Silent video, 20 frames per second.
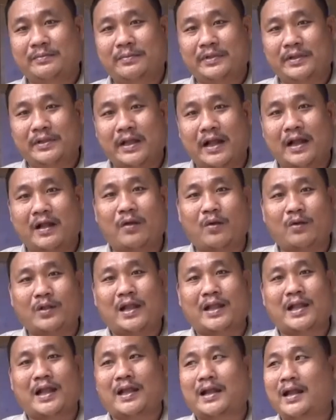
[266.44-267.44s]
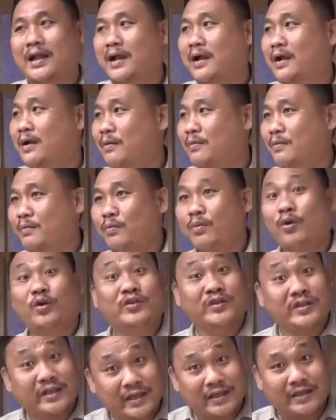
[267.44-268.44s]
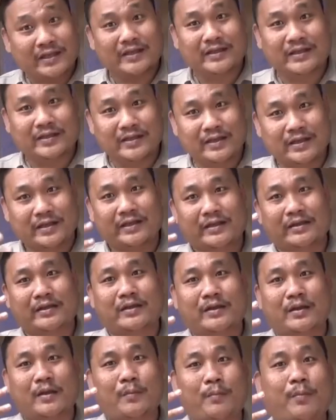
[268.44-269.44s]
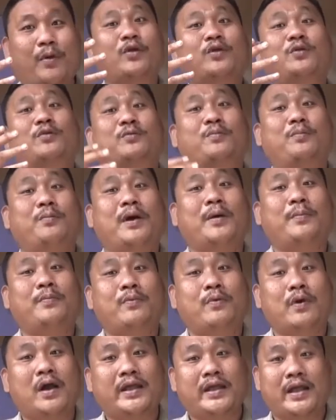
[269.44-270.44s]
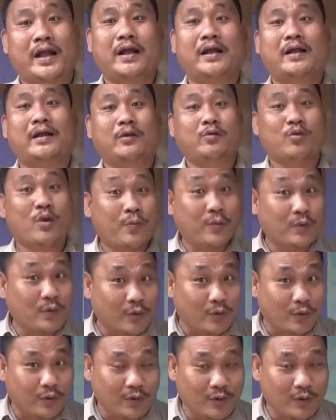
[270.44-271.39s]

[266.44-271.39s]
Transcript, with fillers: bidang olahraga boci di PON Papua yang ke-20.